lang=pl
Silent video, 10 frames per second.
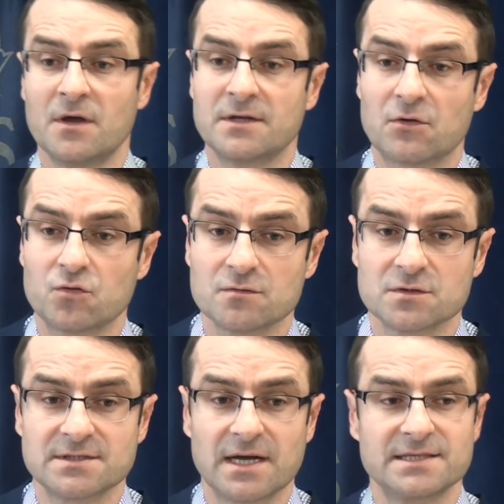na którą
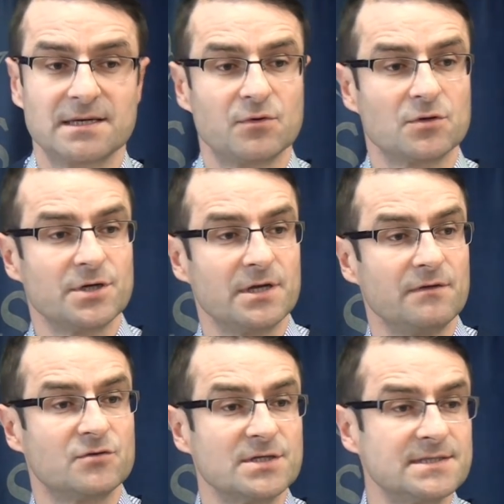zostali
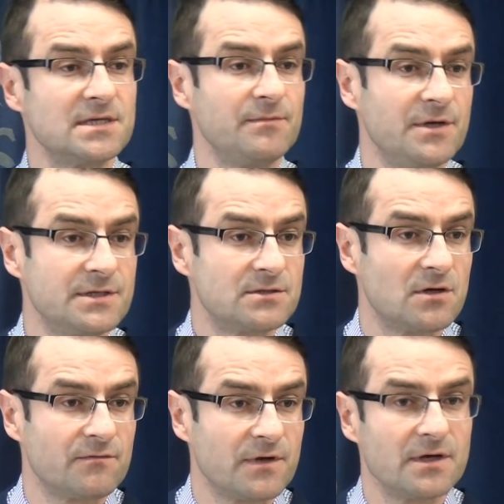zaproszeni wszyscy
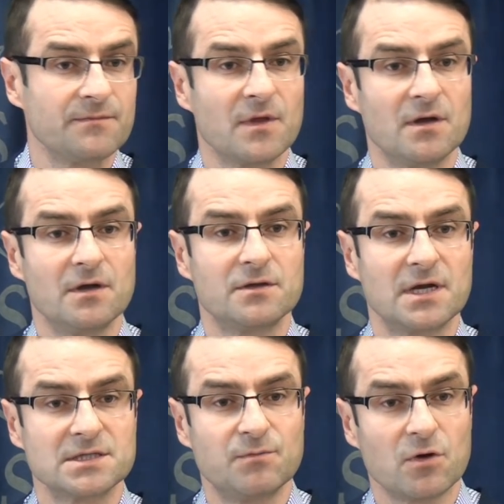ministrowie e,
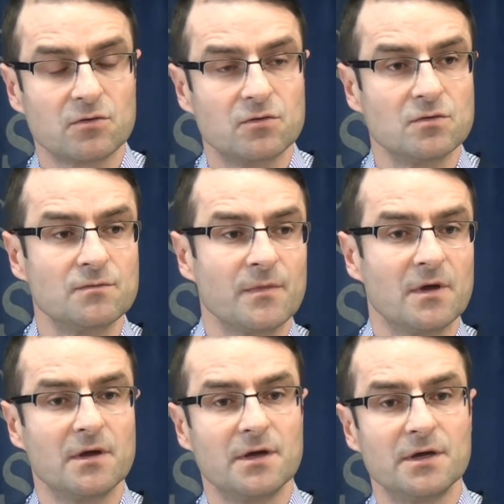transportu
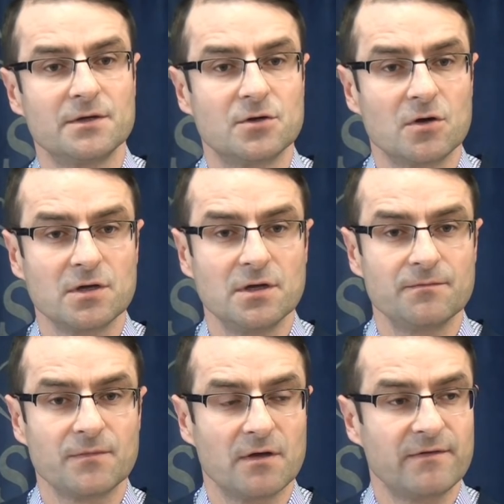e,
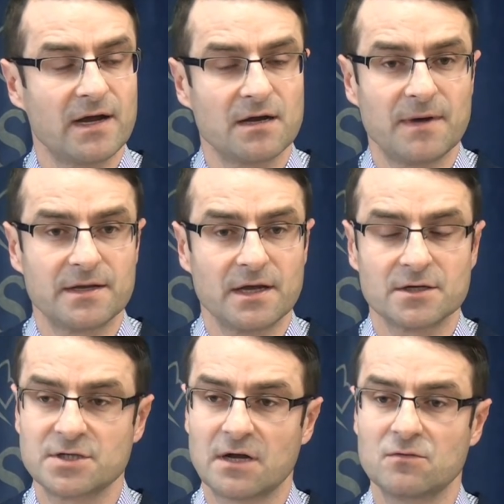drogi Via Carpatia,
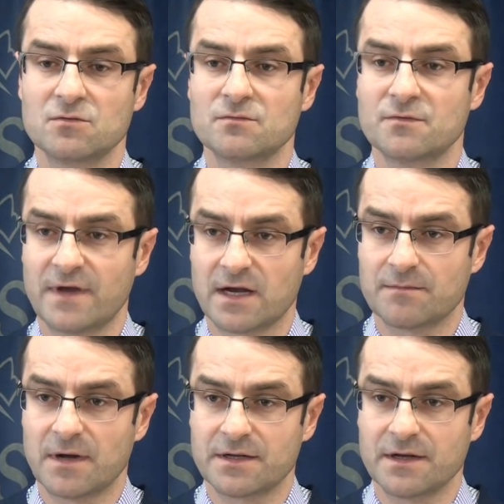szlaku Via
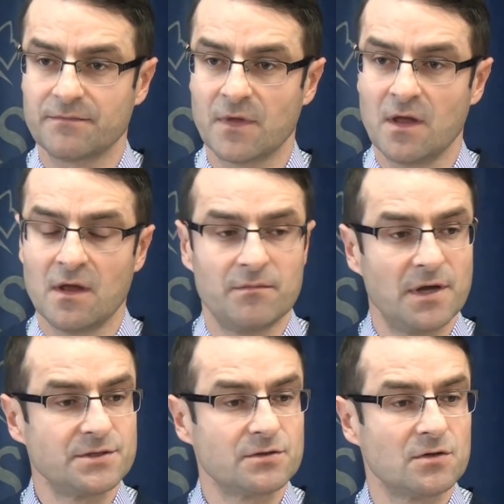Carpatia.
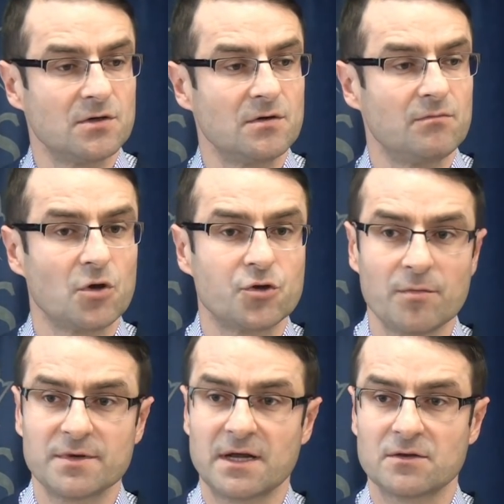Będzie to
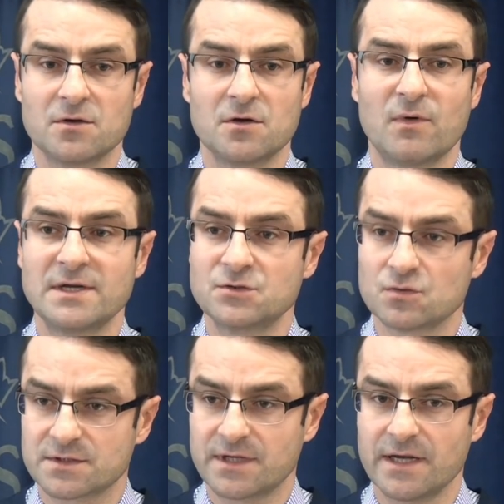podobna do
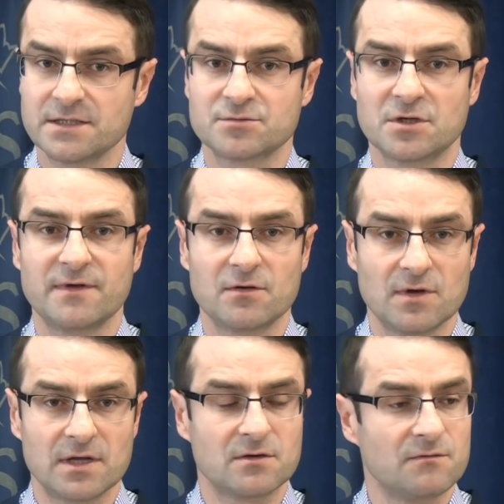łańcuckiej sprzed wielu
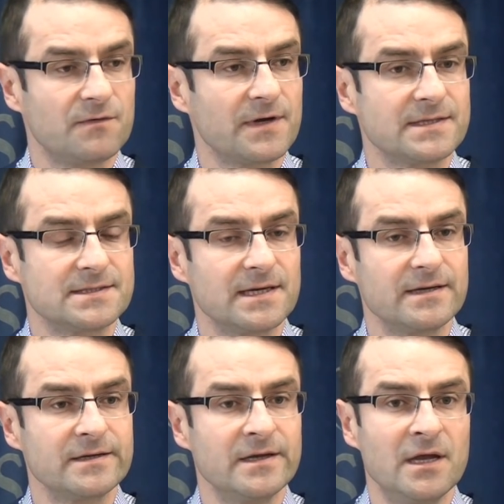lat
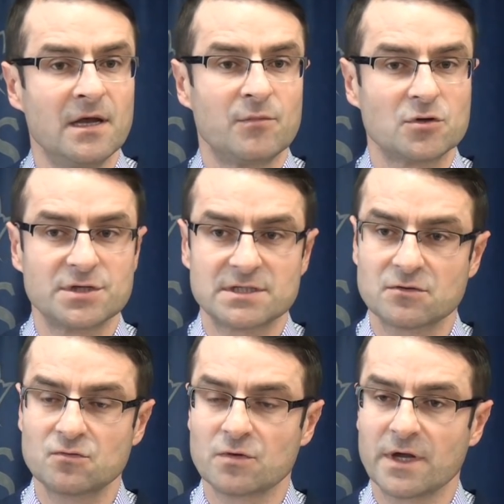konferencja, podczas
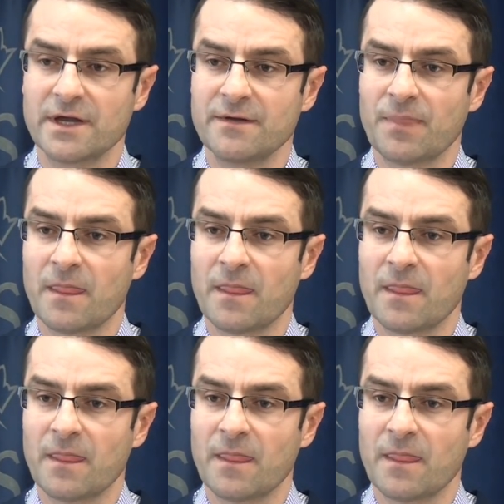której